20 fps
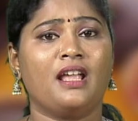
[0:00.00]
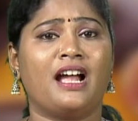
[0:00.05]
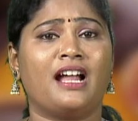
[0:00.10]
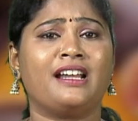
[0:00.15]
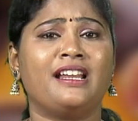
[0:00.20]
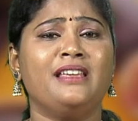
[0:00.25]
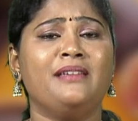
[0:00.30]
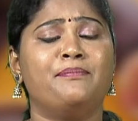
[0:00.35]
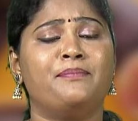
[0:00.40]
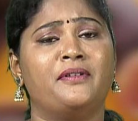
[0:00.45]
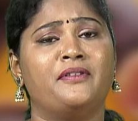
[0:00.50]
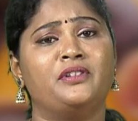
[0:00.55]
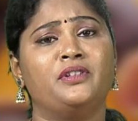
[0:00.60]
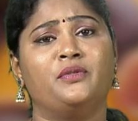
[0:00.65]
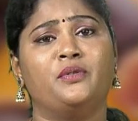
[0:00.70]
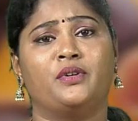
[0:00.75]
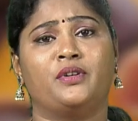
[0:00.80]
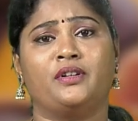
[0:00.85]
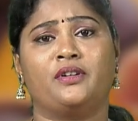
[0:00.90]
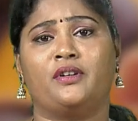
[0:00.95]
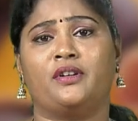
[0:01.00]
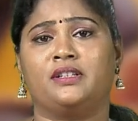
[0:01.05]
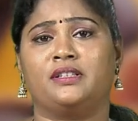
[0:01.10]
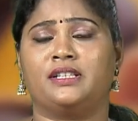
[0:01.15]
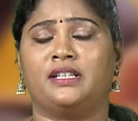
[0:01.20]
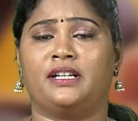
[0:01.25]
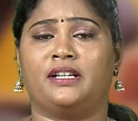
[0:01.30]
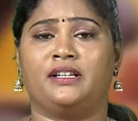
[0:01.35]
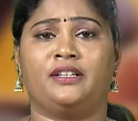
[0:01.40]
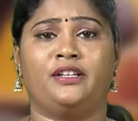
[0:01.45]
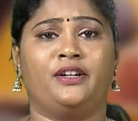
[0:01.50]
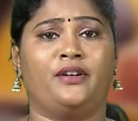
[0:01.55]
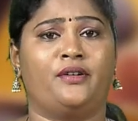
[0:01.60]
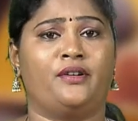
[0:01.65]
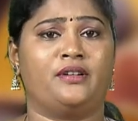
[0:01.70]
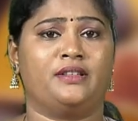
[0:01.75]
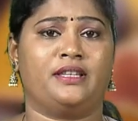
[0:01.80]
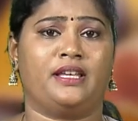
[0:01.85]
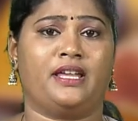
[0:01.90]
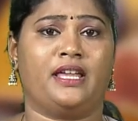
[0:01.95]
ஆனால் இப்போ வந்து ஒரு குழந்த ரெண்டு
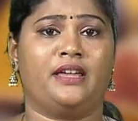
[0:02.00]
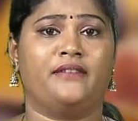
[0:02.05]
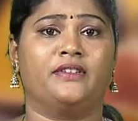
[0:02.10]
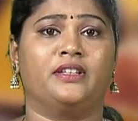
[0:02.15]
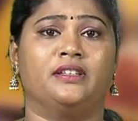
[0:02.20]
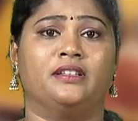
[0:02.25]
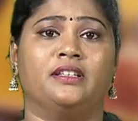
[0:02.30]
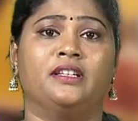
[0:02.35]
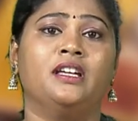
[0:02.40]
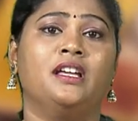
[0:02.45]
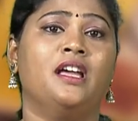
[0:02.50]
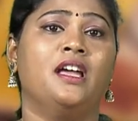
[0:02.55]
குழந்தைக்கே வந்து